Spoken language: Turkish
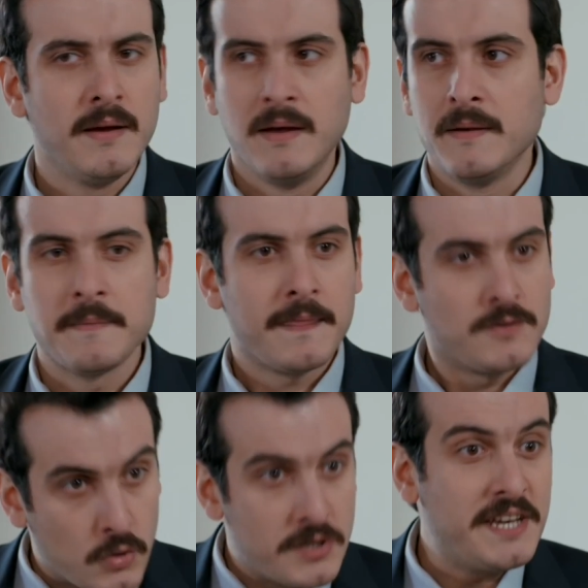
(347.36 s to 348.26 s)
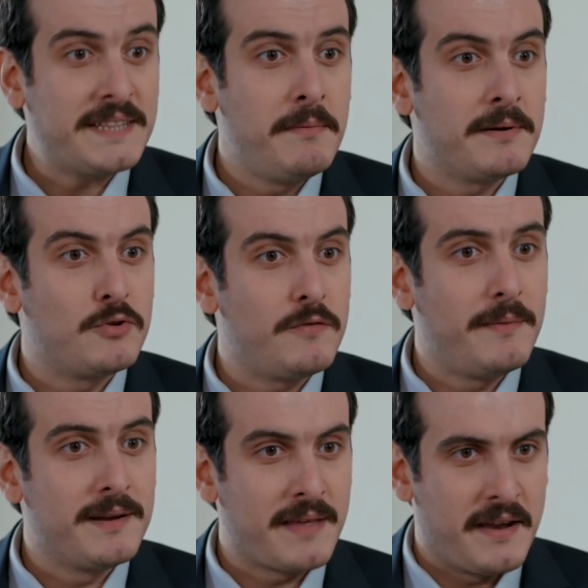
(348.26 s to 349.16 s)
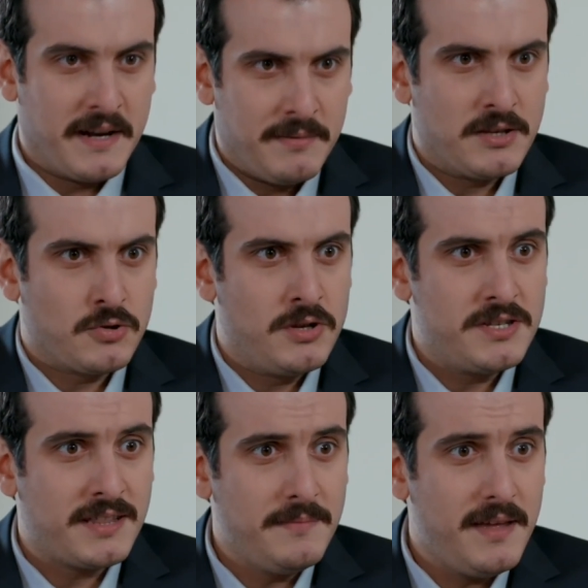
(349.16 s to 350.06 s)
Nasıl? Söyleyecektim ama Gülfem Hanım yani arabada söyleyecektim